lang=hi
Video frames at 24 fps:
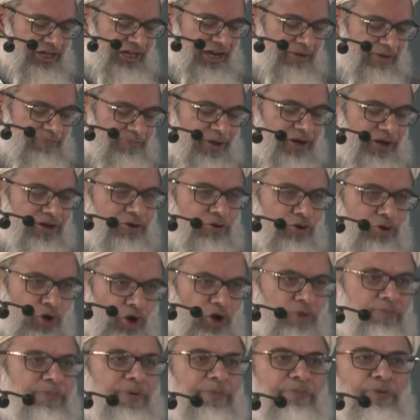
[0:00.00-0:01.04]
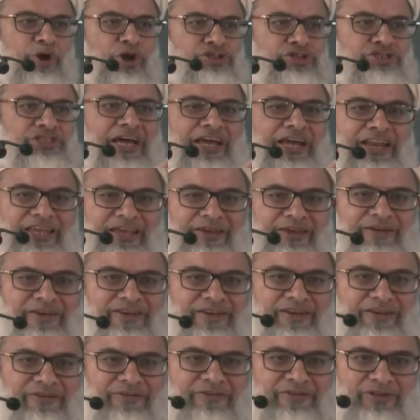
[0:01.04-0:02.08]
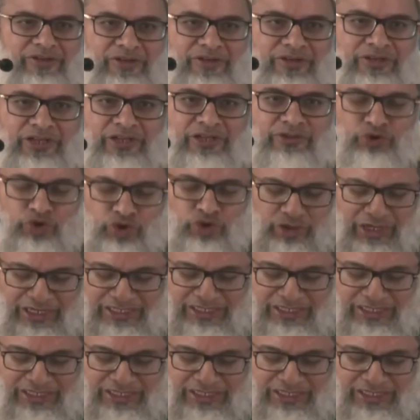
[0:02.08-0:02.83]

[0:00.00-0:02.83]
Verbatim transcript: वगैरह पर और भी बहुत सारे हैं ये दो